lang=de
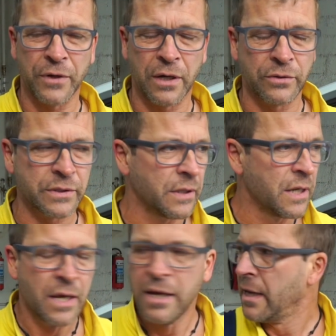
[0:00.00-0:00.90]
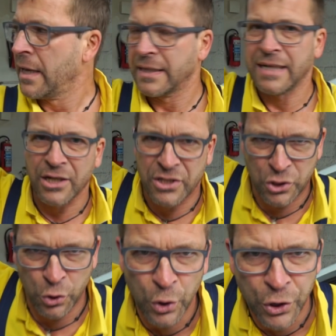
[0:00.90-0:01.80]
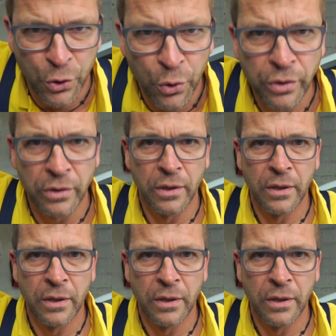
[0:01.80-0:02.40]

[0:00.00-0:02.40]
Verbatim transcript: von außen. Ich sage, Entschuldigung,